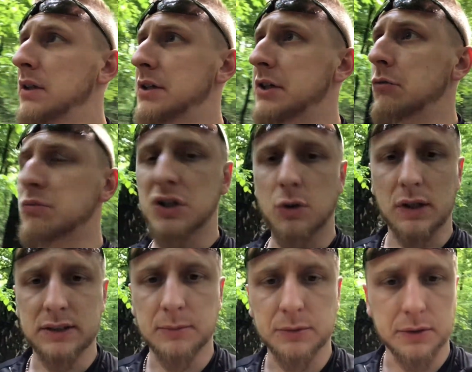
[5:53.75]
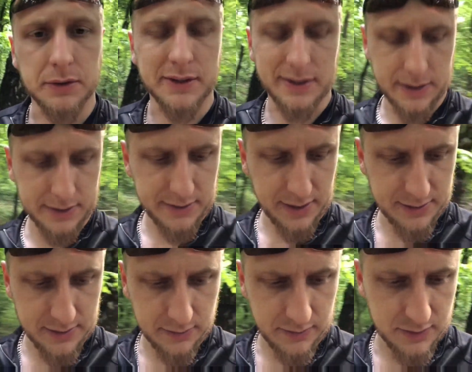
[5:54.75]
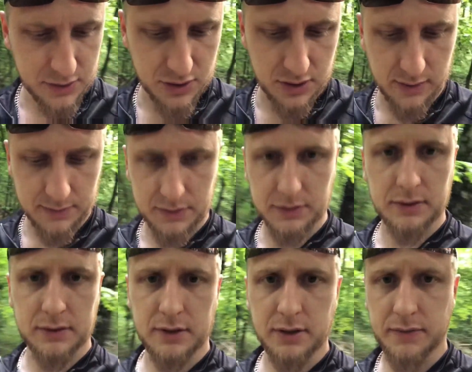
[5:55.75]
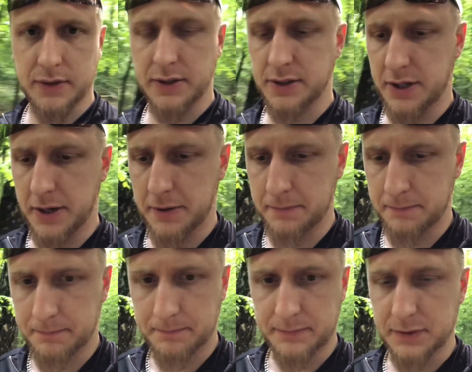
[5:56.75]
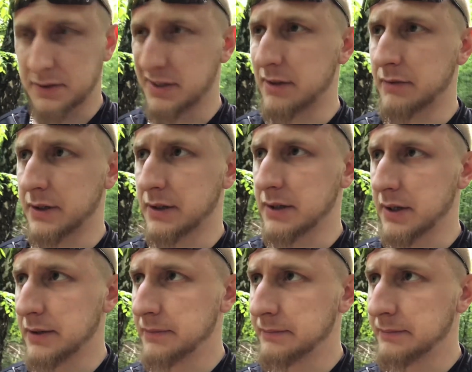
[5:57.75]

się przykładam do ich realizacji, więc jeszcze nie wiem, co z nich wyjdzie. Co z nich wyjdzie.